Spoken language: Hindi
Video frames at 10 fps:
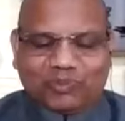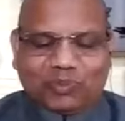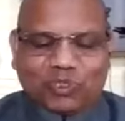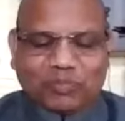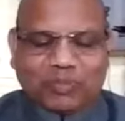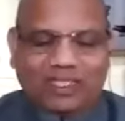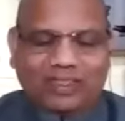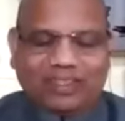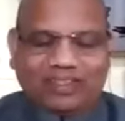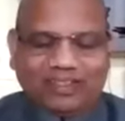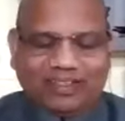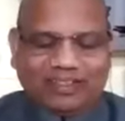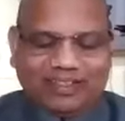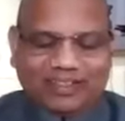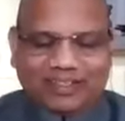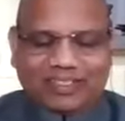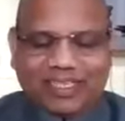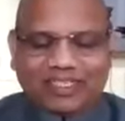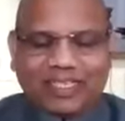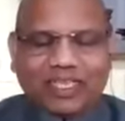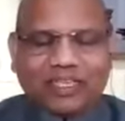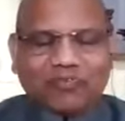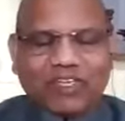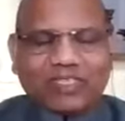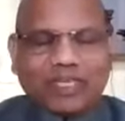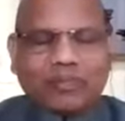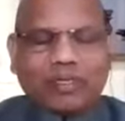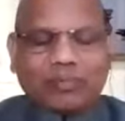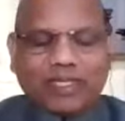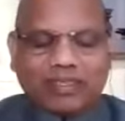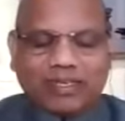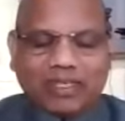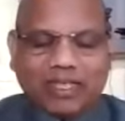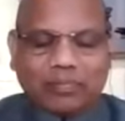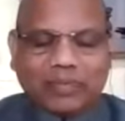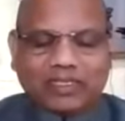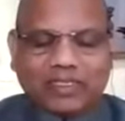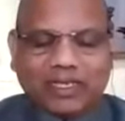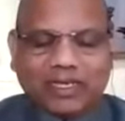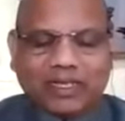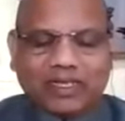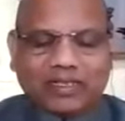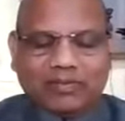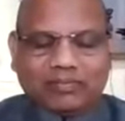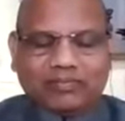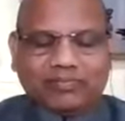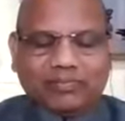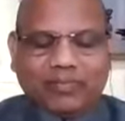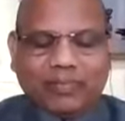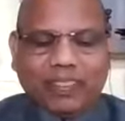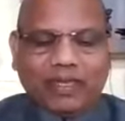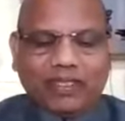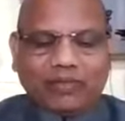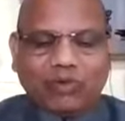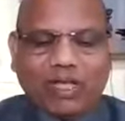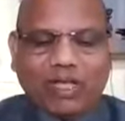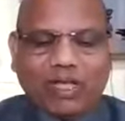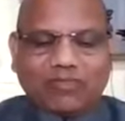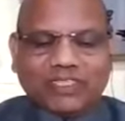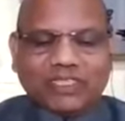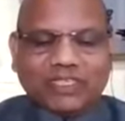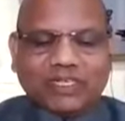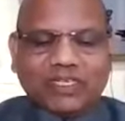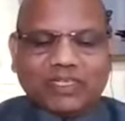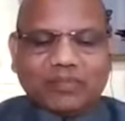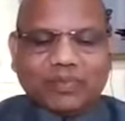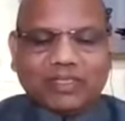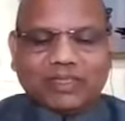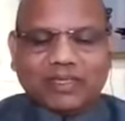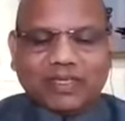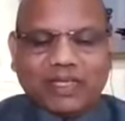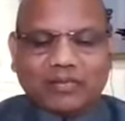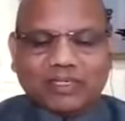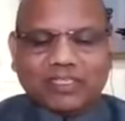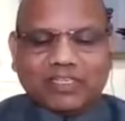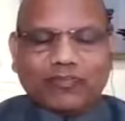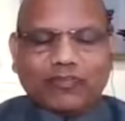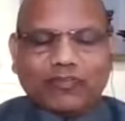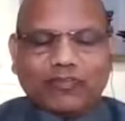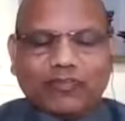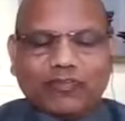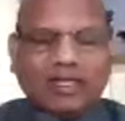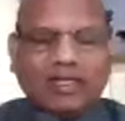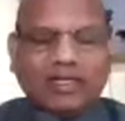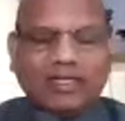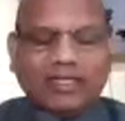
बात नहीं जैसा है वैसा हमें मैत्री का अभ्यास करना है मैंने वो आवश्यक नहीं कि मैत्री का हमेशा फ्लो बना रहे